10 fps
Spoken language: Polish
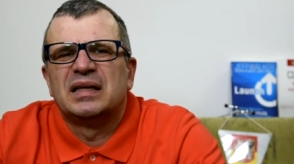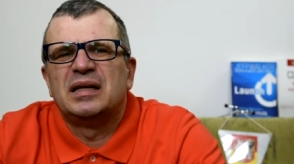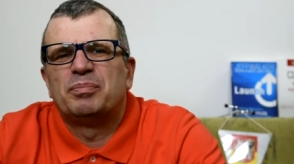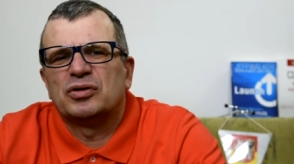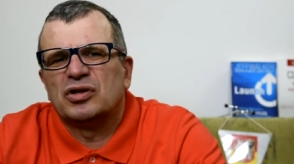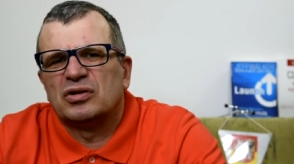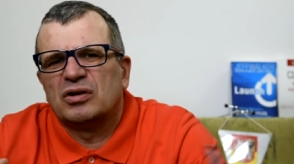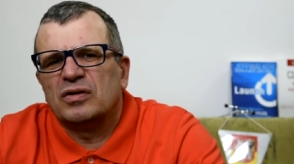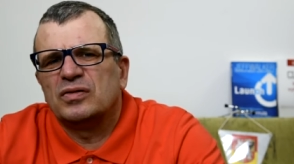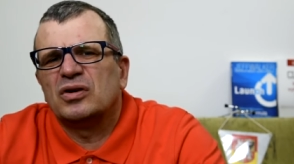I
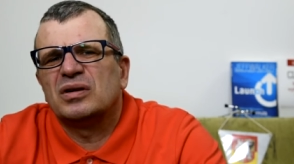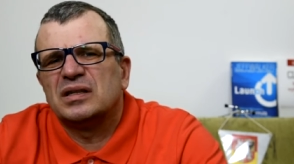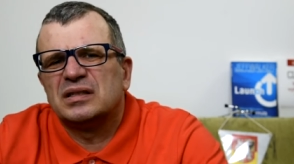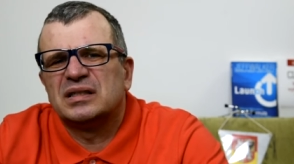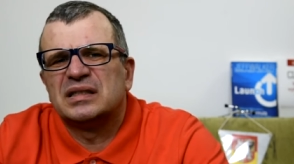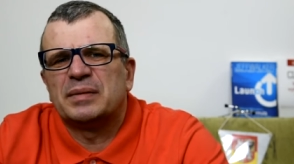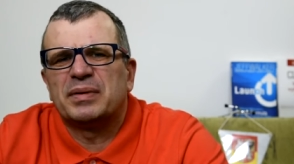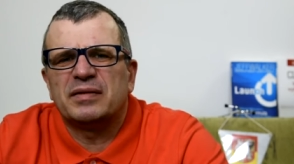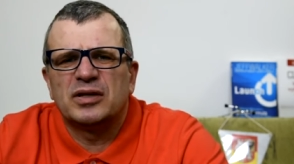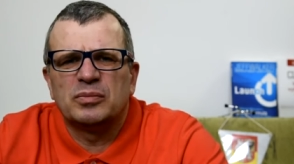początkowy okres
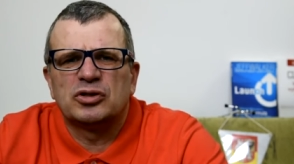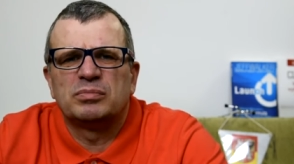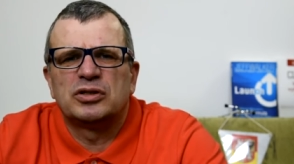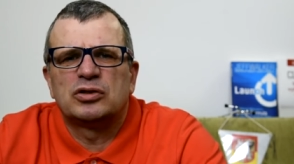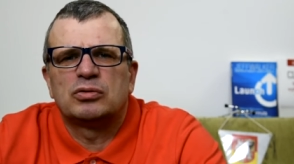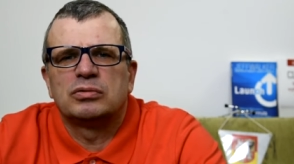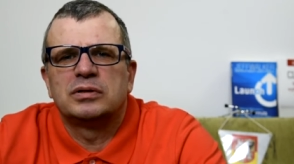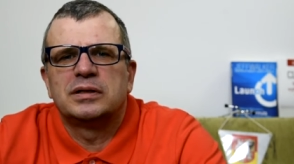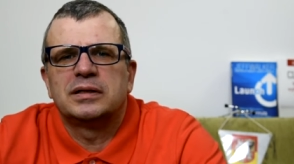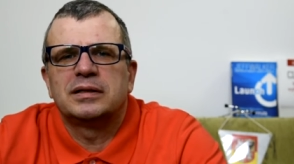naprawdę może być
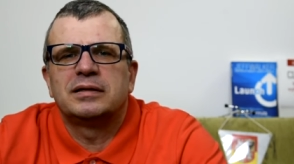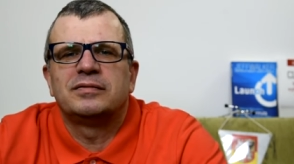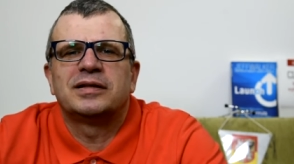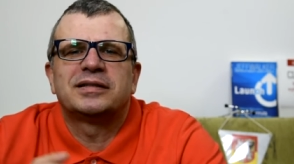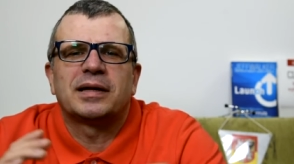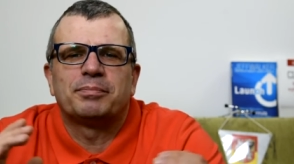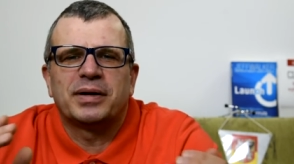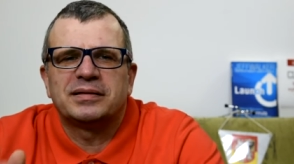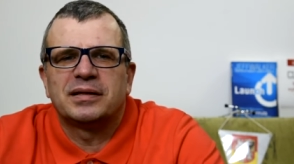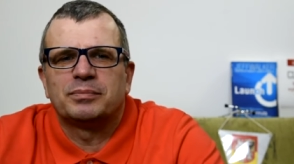trudny, więc ta
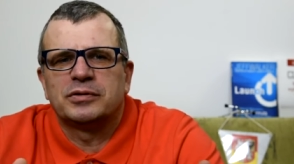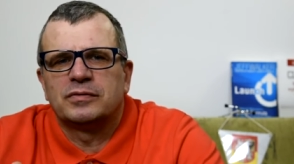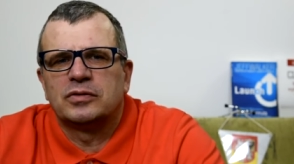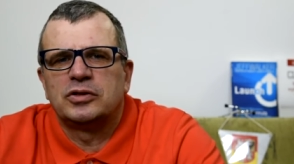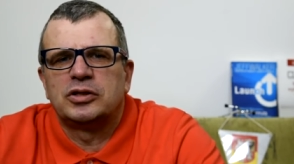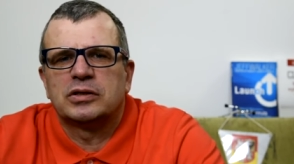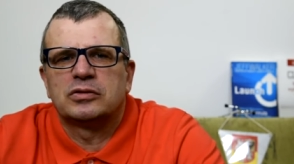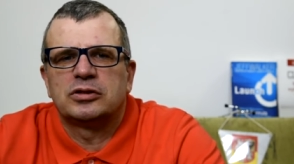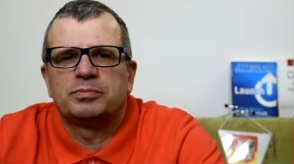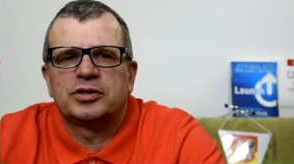pasja pozwoli Ci
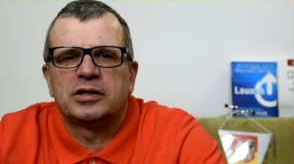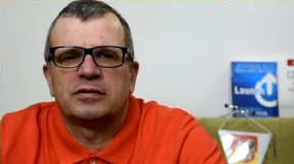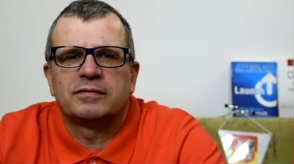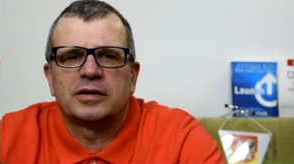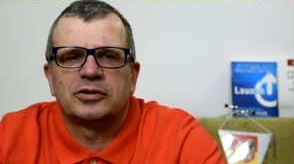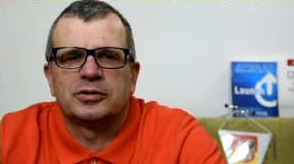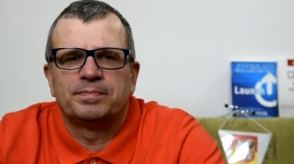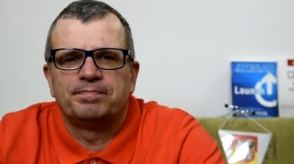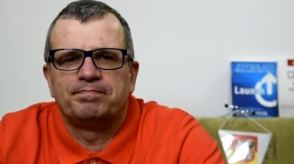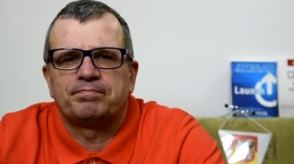jakoś przetrwać
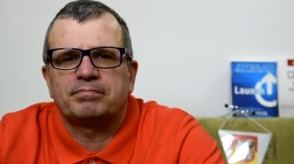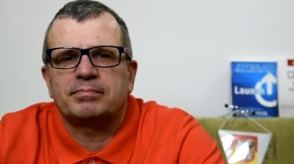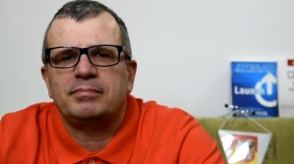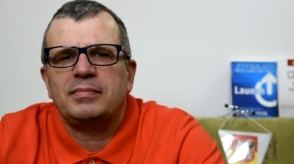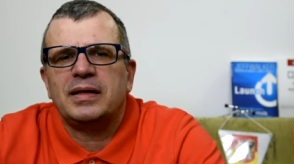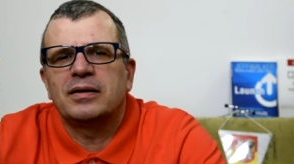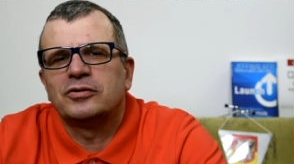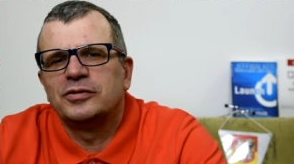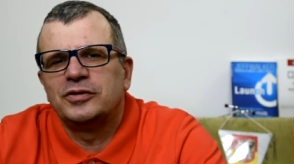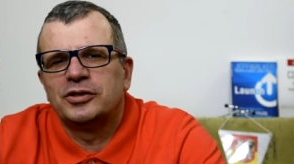
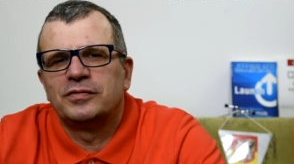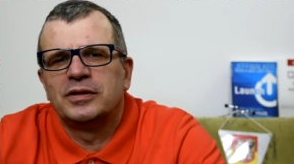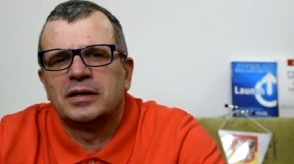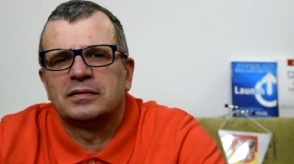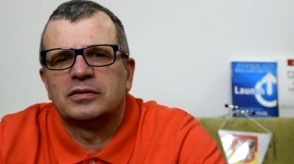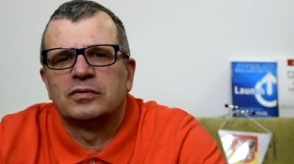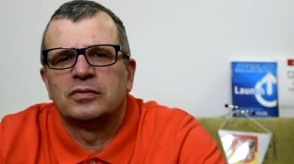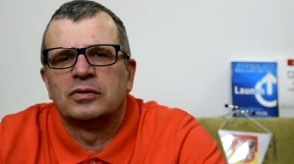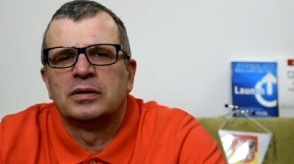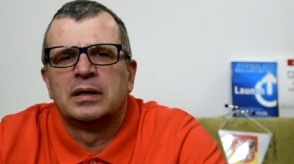oczywiście
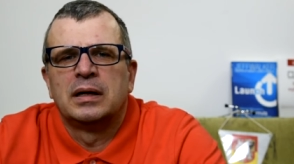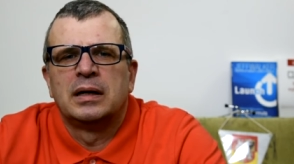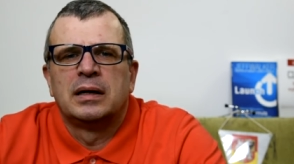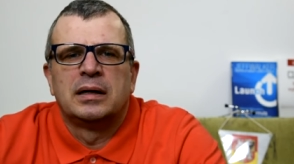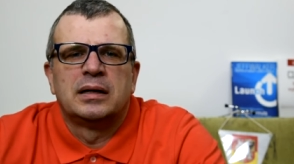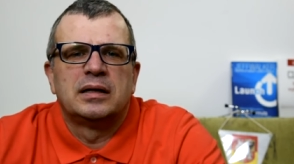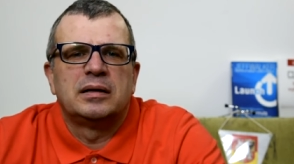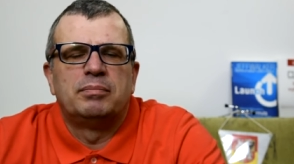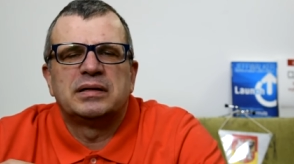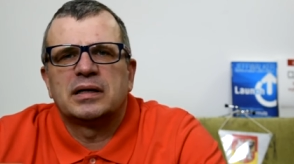finansowo,
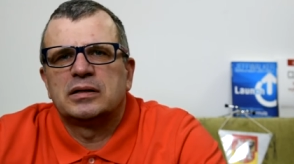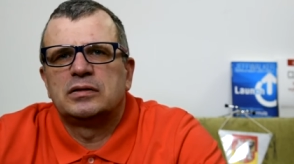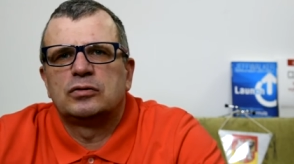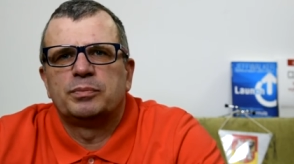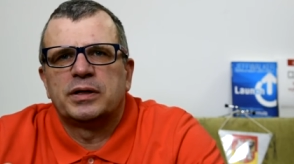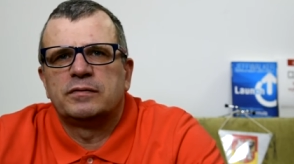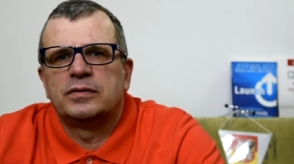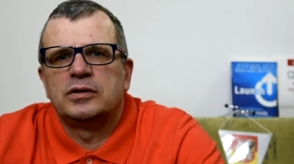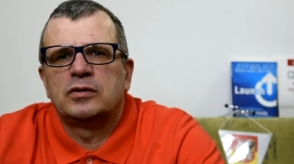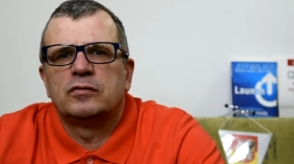y, bez jakichś super
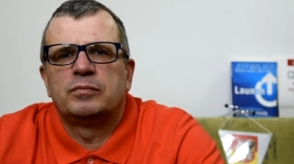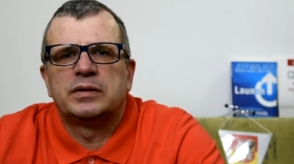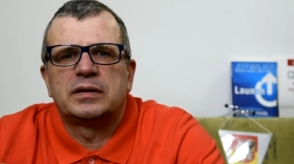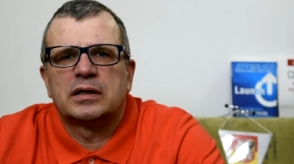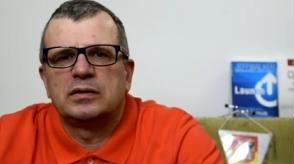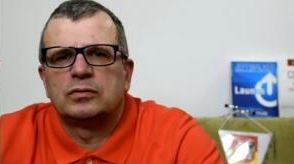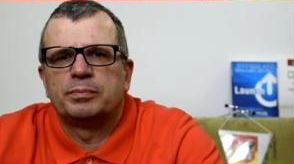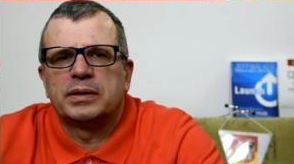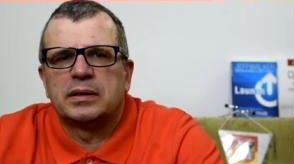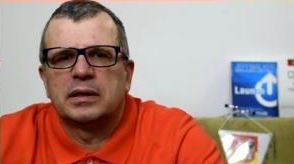wyników, bez jakiejś
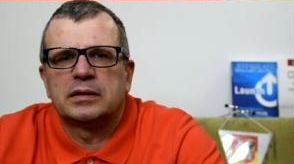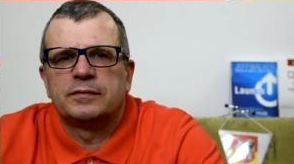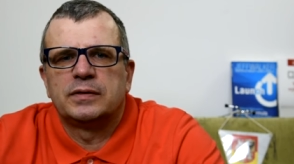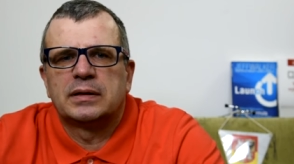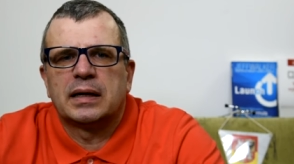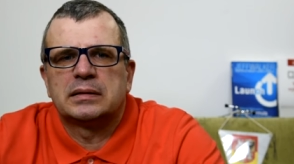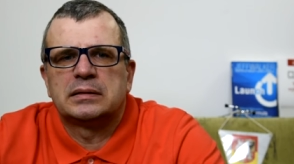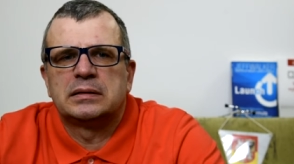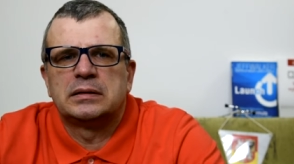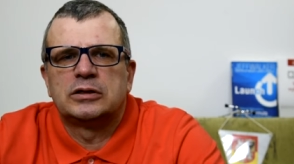super gratyfikacji.